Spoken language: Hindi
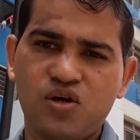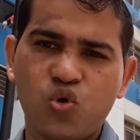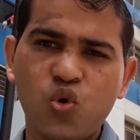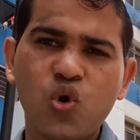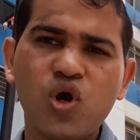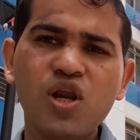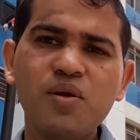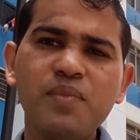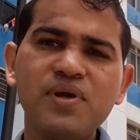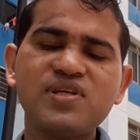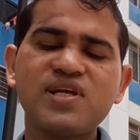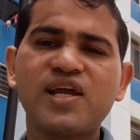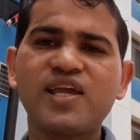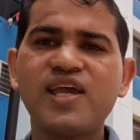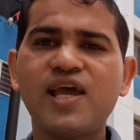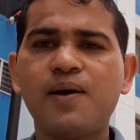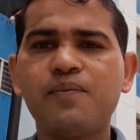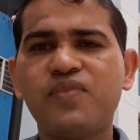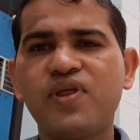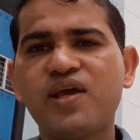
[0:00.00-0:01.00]
गूगल में
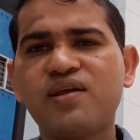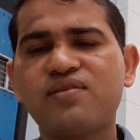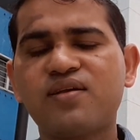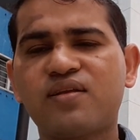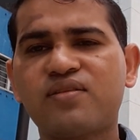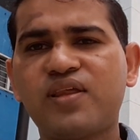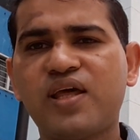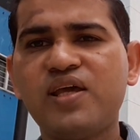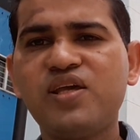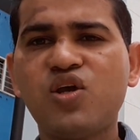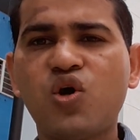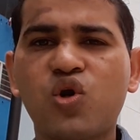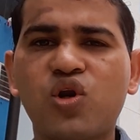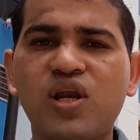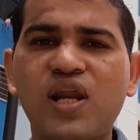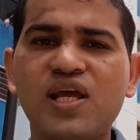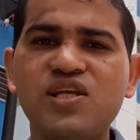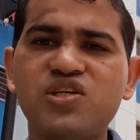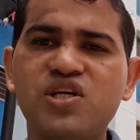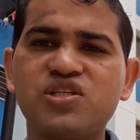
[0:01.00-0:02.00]
जाके आप देख सकते हैं ये
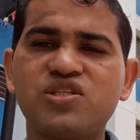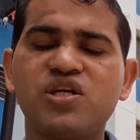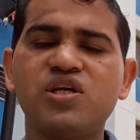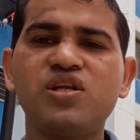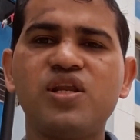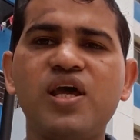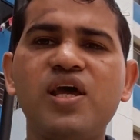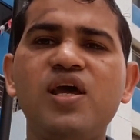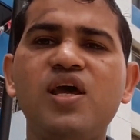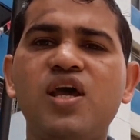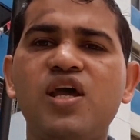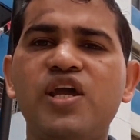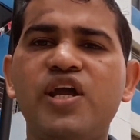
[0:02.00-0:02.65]
ऑर्गेनाइजेशन ने